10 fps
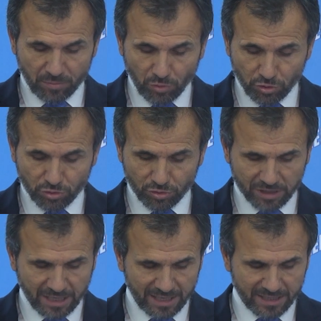
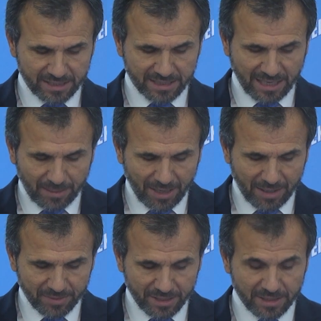Munzur Dağı'nın
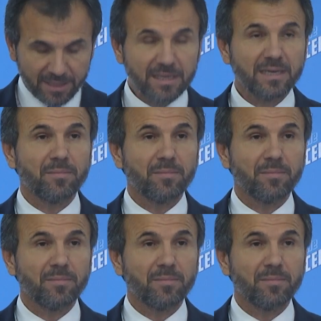tamamı